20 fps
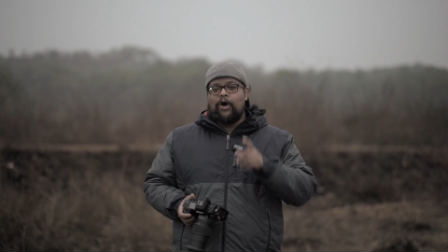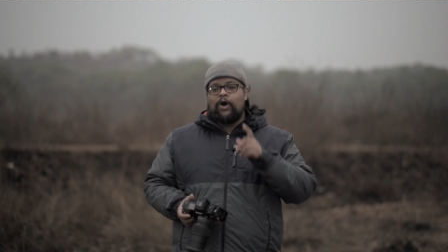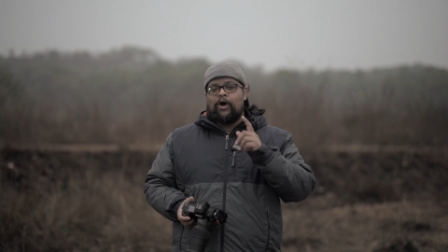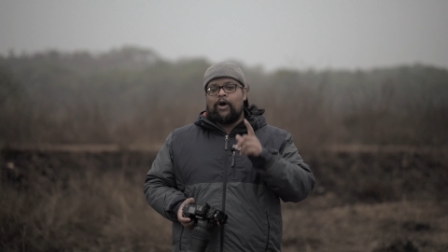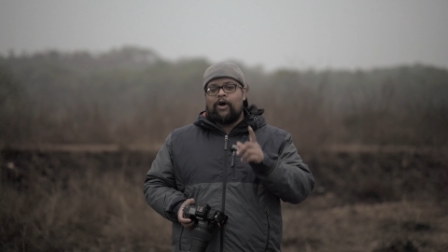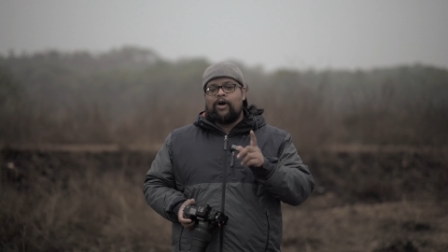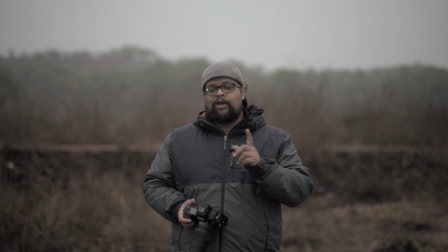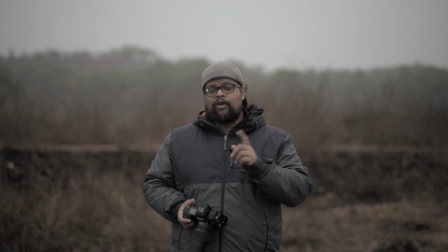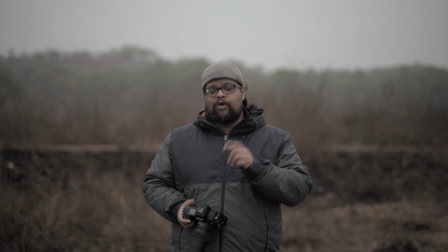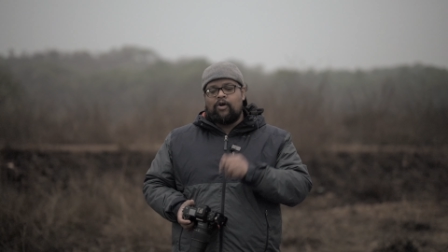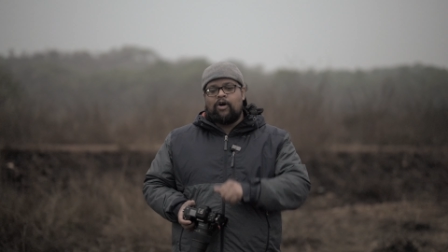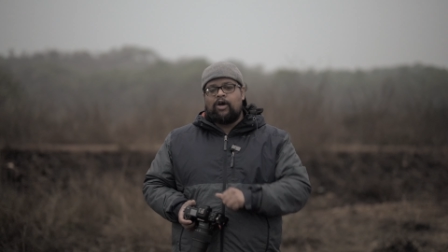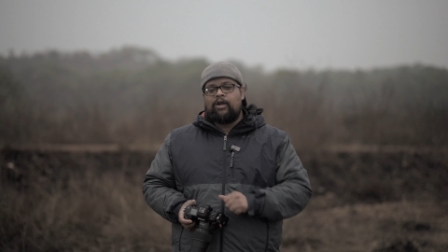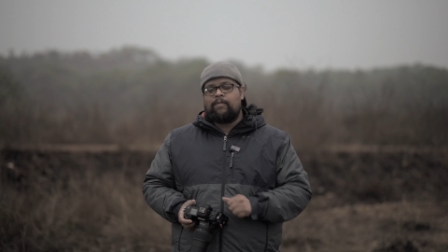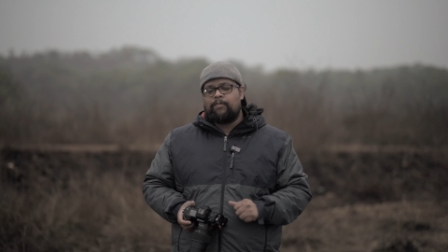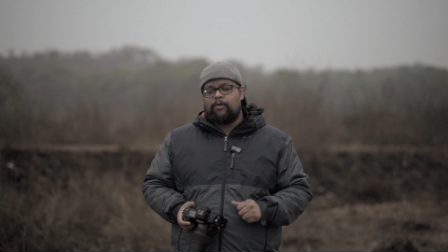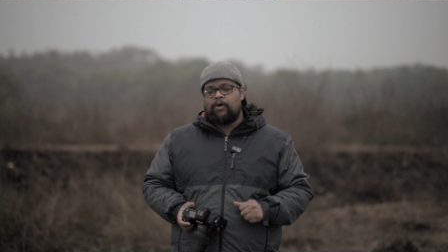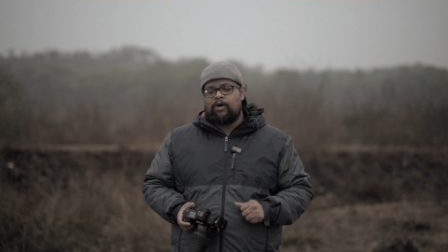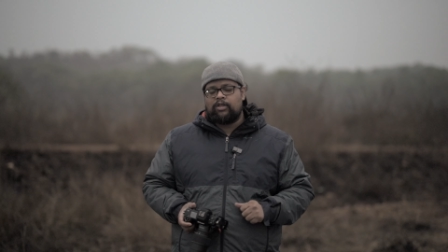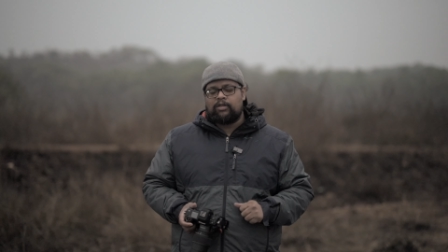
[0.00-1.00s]
और और
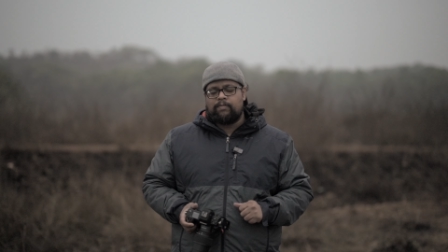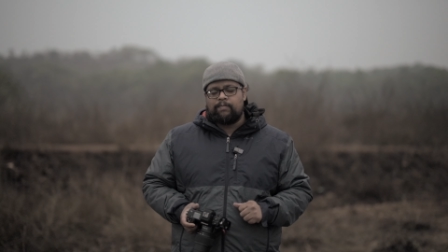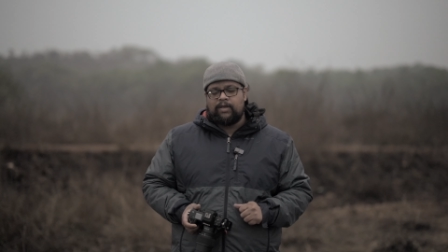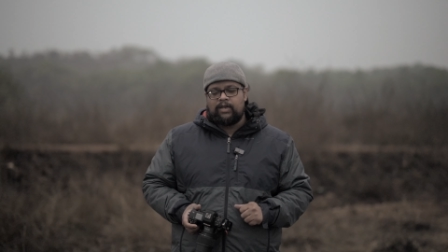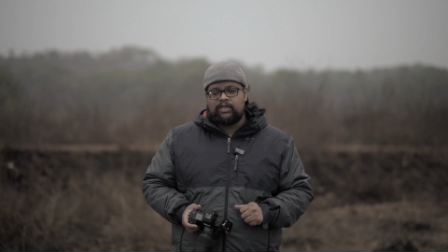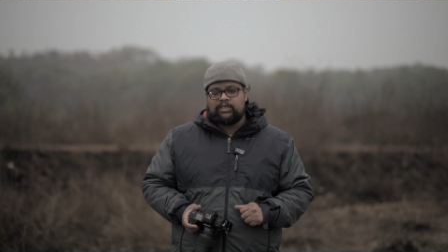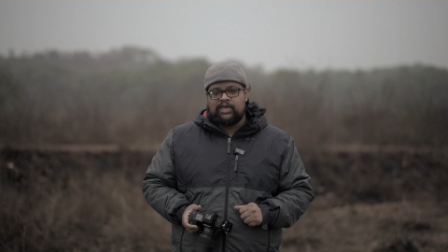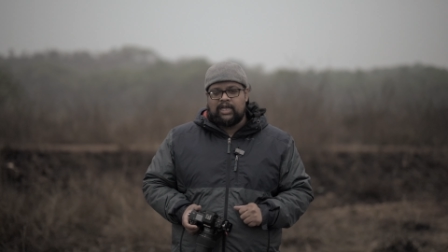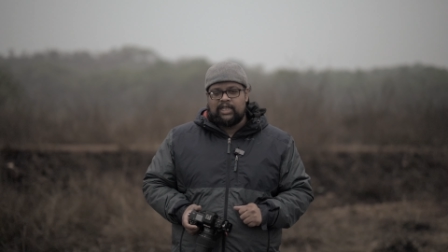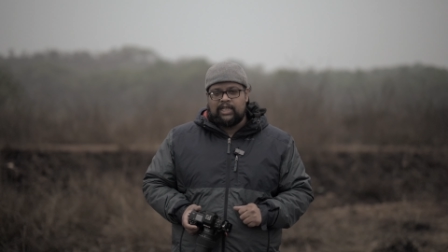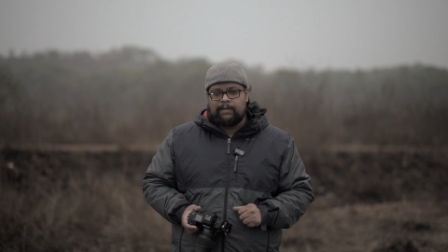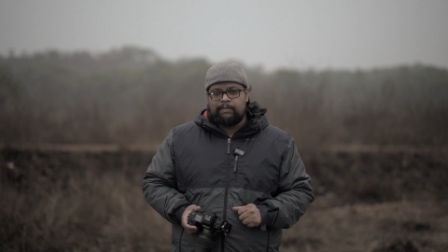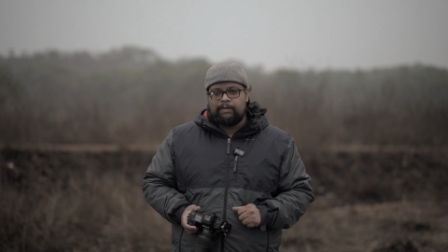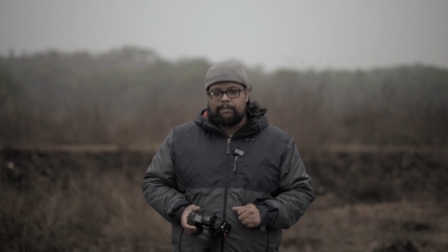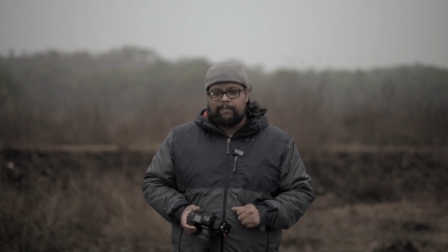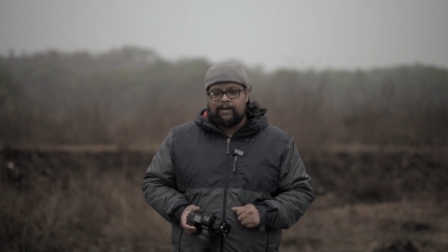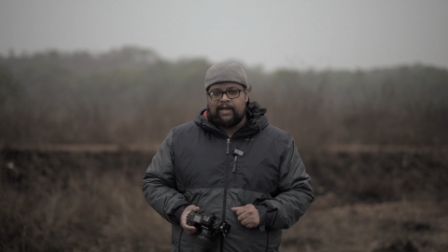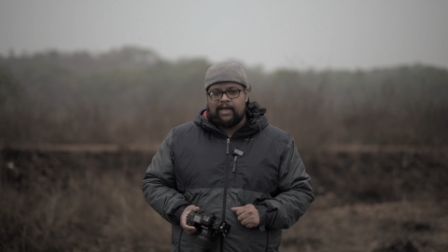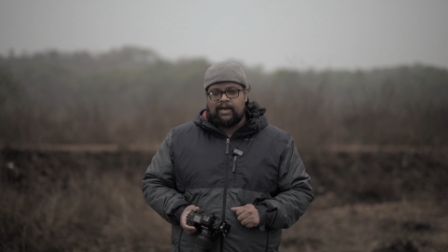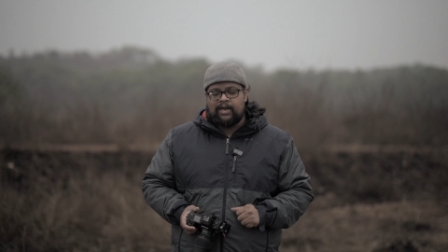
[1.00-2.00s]
बहुत मेरे ज़्यादा भी
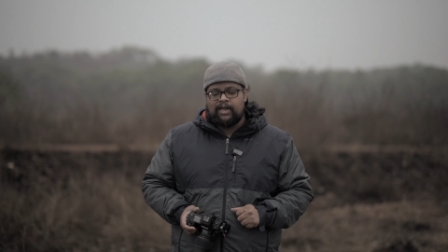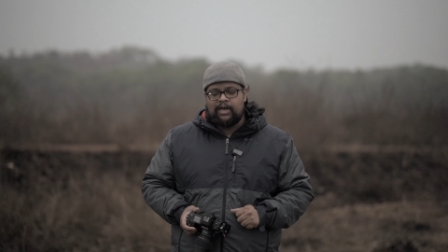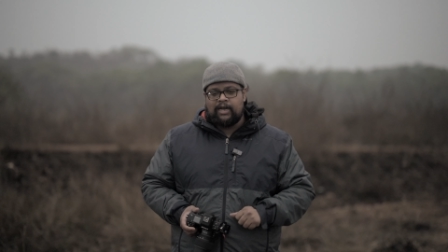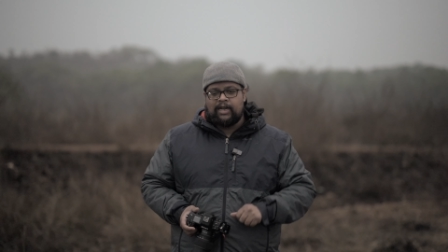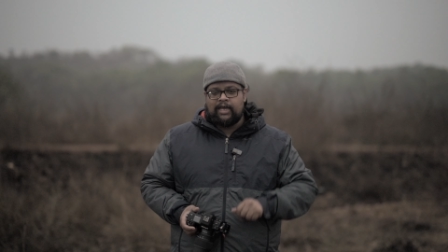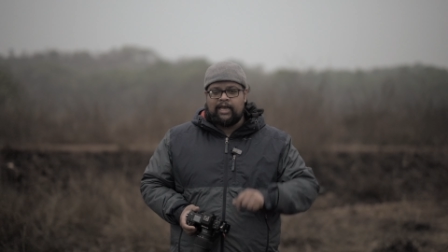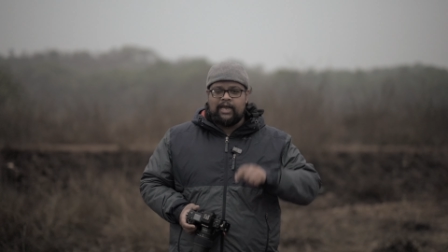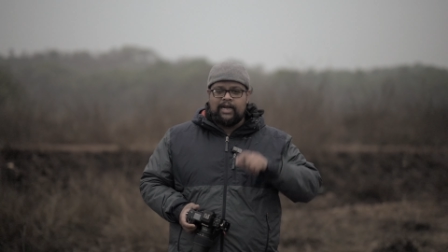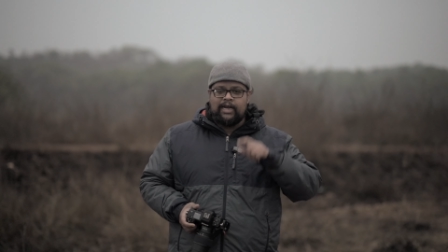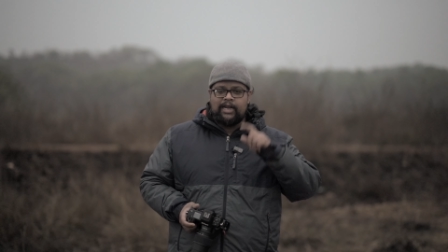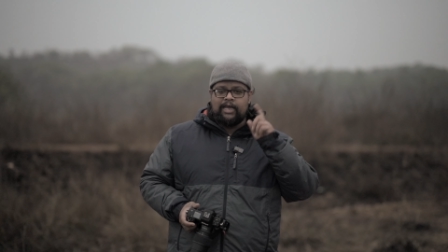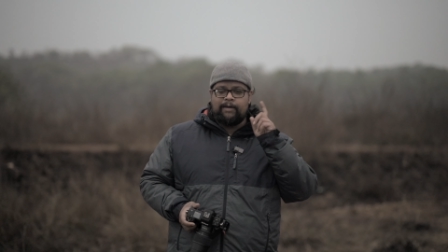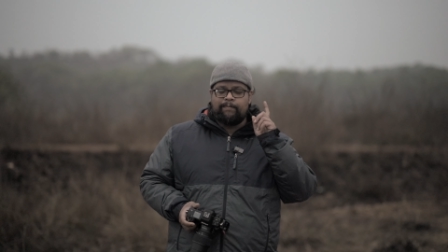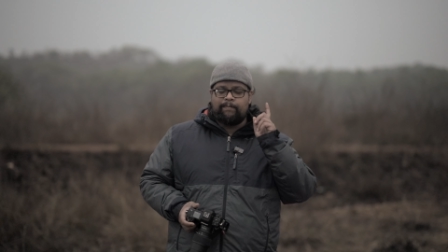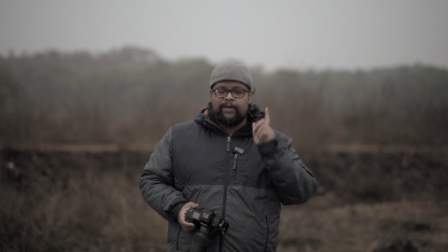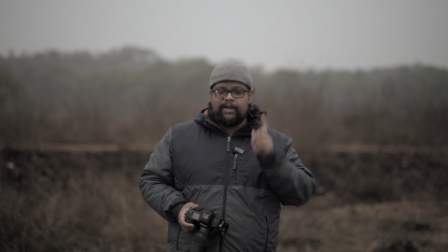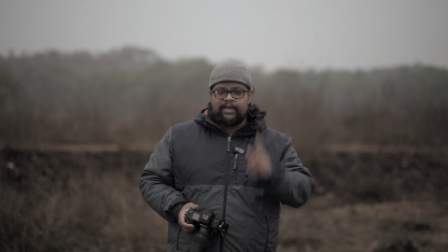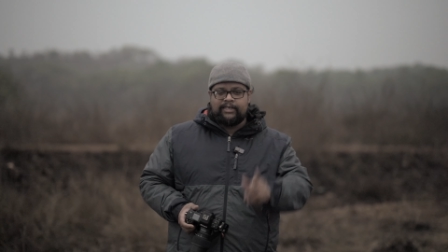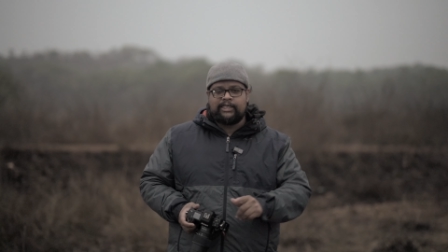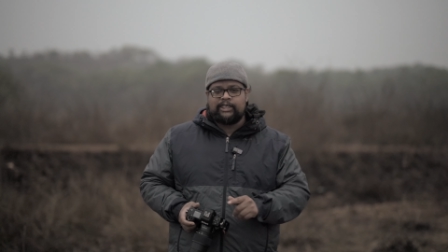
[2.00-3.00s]
प्लान है नए नए
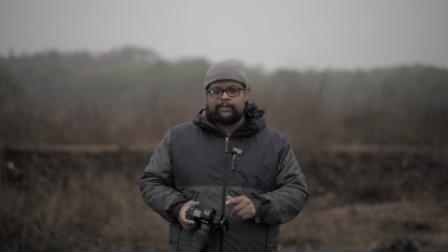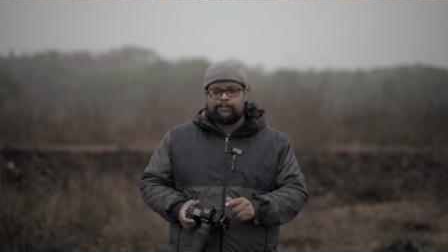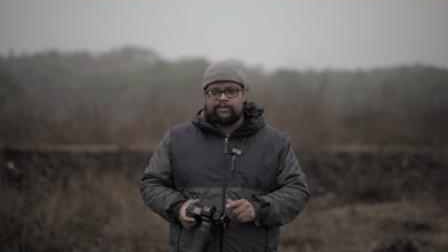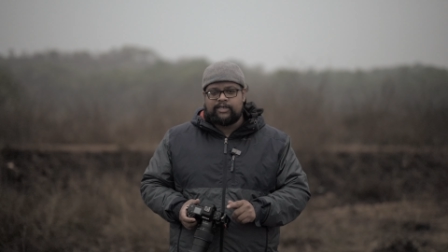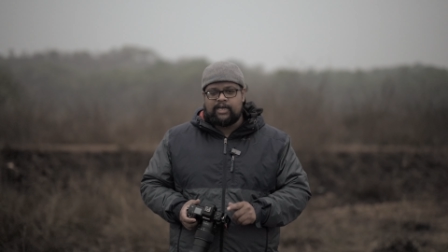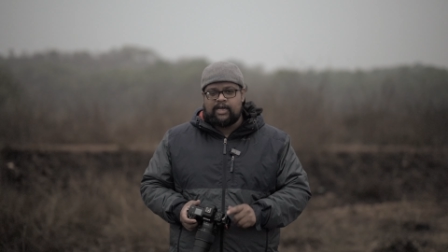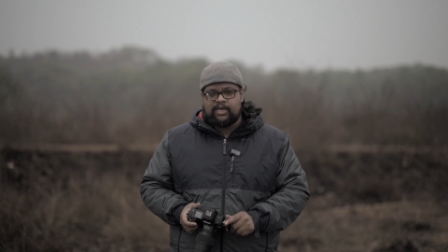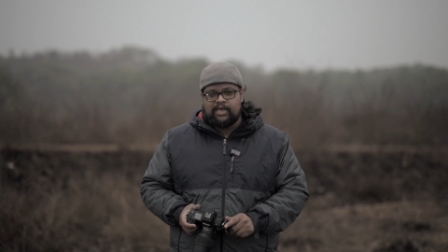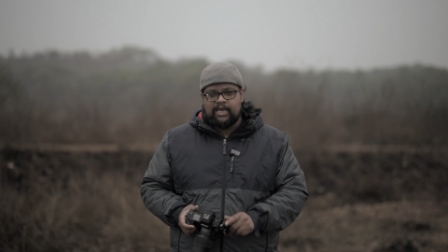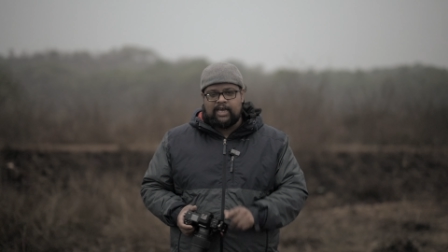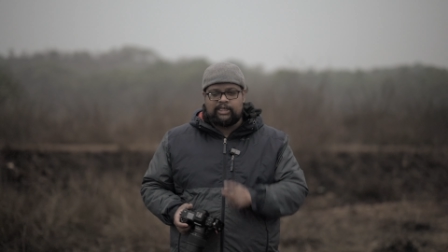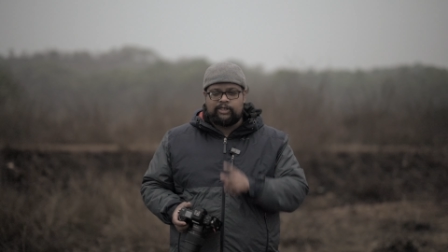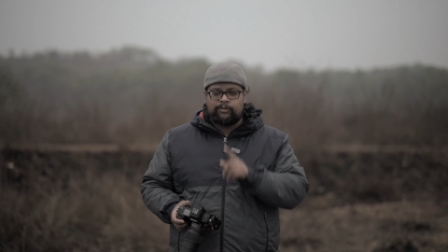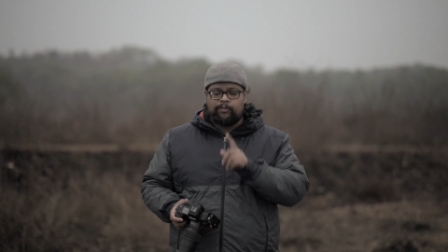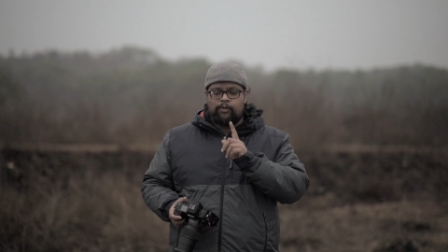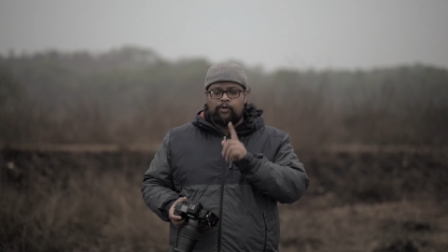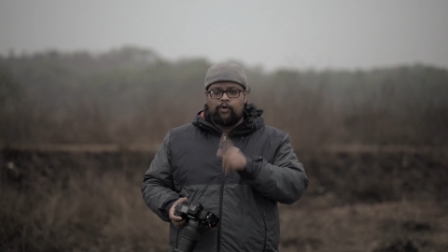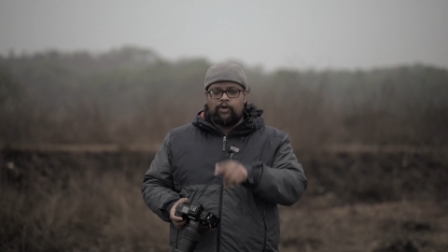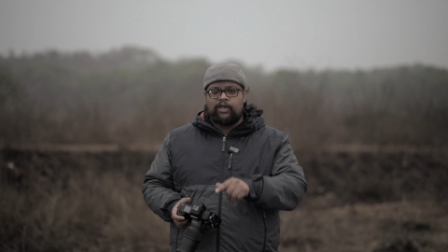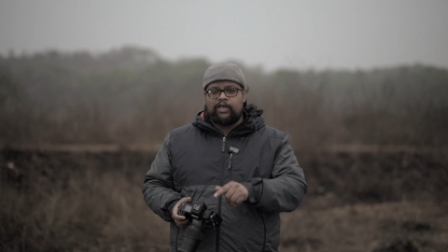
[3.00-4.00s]
प्लेसेस पे जाके
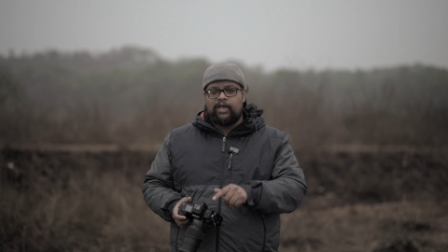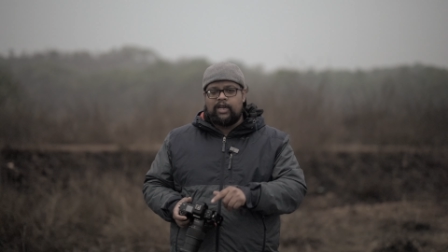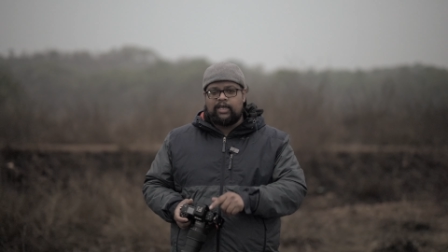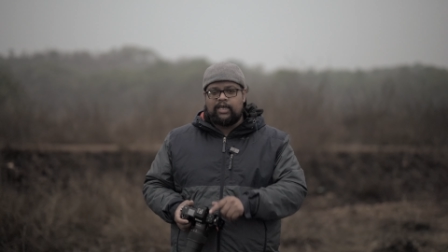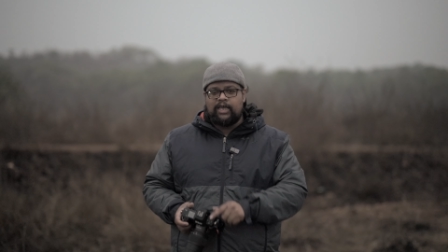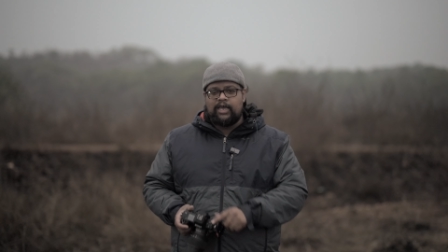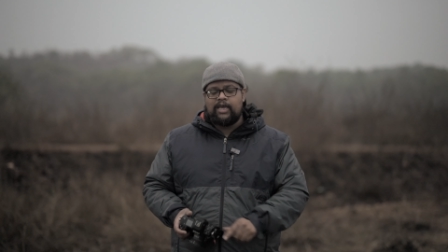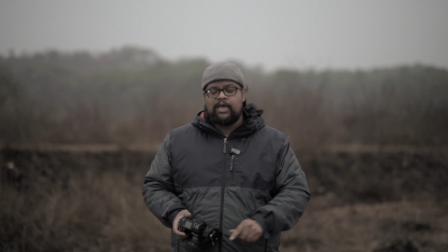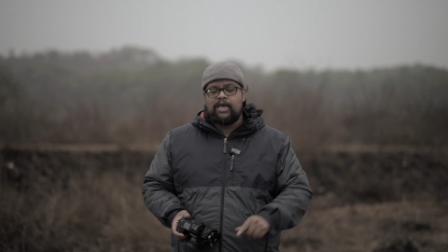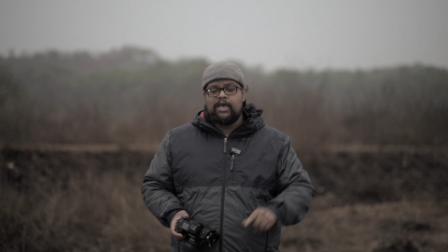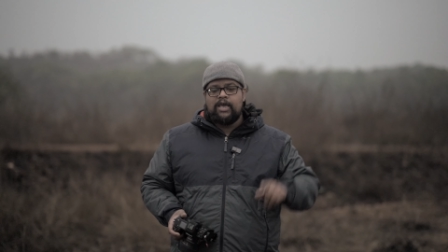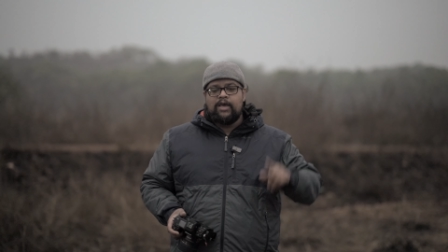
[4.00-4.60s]
एक्सप्लोर करके